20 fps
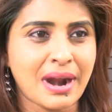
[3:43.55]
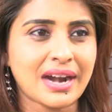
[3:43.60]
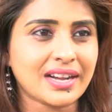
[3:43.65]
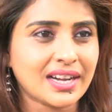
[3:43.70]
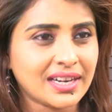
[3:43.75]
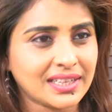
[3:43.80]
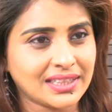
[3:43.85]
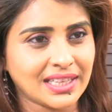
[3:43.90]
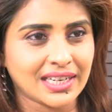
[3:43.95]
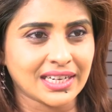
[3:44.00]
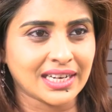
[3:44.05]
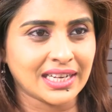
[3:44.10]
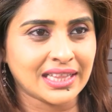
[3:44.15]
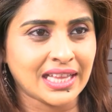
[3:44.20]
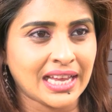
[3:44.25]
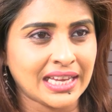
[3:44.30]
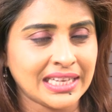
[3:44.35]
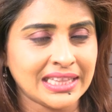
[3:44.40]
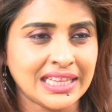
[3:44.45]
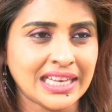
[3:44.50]
మాట్లాడతారు
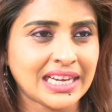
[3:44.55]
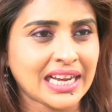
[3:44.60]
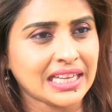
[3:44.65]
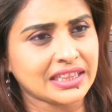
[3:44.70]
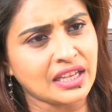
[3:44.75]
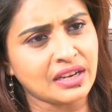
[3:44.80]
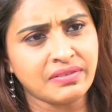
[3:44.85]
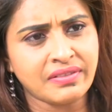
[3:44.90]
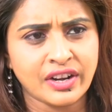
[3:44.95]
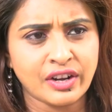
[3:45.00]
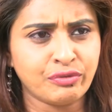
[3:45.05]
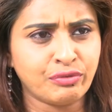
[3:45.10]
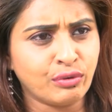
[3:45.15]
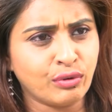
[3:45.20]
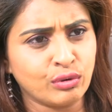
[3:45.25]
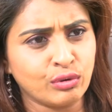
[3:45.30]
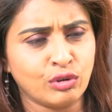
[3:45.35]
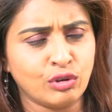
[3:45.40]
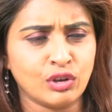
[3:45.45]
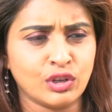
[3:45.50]
కదా ఇది కథను వాళ్ళు
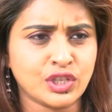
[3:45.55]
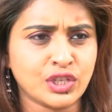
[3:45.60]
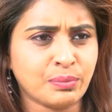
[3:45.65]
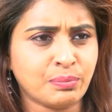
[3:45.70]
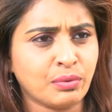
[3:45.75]
ఫోనుల్లో